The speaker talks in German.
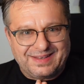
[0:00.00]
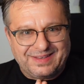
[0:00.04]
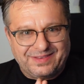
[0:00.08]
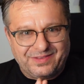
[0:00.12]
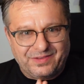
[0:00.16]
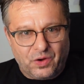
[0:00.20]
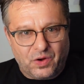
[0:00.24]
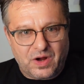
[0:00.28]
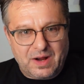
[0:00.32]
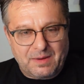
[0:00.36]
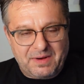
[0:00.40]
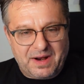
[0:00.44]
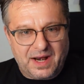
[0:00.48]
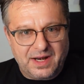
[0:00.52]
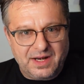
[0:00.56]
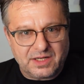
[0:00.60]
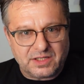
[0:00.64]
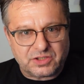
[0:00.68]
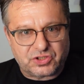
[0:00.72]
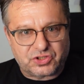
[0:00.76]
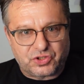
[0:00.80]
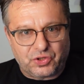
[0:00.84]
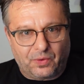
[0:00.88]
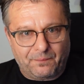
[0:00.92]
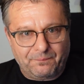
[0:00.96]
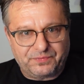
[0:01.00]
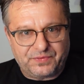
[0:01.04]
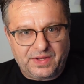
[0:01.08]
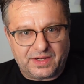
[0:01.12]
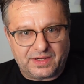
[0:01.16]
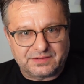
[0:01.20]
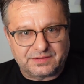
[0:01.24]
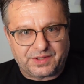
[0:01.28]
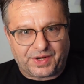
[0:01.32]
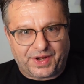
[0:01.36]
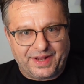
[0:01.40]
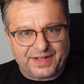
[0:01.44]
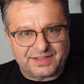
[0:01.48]
Noch einmal
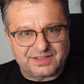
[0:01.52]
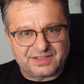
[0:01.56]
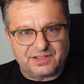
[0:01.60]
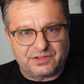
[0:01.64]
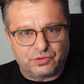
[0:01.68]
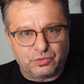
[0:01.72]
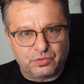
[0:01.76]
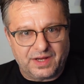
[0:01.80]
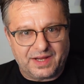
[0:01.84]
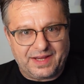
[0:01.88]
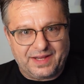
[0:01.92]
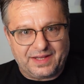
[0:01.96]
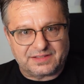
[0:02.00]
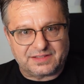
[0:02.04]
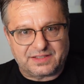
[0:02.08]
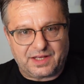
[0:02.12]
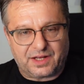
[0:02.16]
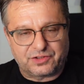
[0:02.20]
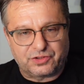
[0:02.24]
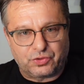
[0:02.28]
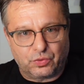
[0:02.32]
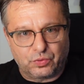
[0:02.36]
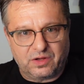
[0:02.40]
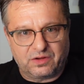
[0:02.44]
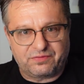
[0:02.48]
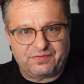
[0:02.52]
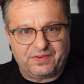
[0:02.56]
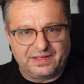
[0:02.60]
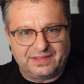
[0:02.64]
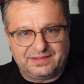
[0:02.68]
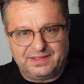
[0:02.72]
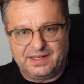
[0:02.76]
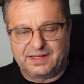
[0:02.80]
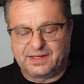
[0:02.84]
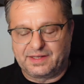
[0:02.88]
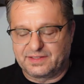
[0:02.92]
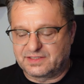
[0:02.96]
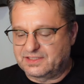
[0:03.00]
Sonntag 13 Uhr SR Donaufeld
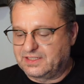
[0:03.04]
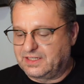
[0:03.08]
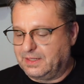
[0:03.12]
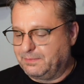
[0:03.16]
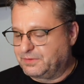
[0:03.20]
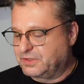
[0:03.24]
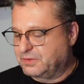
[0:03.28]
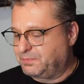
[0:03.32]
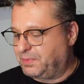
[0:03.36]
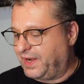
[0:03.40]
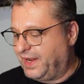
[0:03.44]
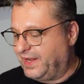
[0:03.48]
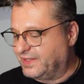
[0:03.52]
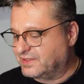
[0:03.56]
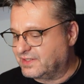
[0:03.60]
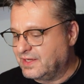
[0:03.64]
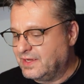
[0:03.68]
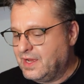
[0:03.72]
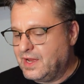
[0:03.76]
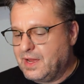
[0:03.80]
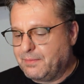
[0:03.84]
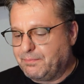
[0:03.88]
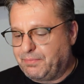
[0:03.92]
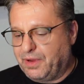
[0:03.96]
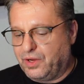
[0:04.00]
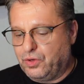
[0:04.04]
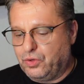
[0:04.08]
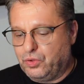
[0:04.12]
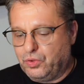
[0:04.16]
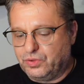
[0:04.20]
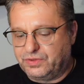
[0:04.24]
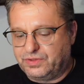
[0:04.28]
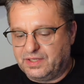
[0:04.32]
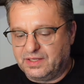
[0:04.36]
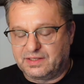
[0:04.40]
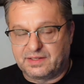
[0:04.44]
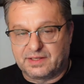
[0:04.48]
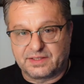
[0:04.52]
Tickets gibt's bereits bei
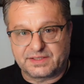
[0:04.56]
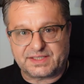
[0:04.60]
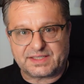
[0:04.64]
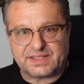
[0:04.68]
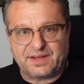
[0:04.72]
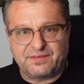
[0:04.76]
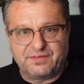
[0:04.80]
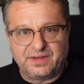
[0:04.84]
Ö-Tickets.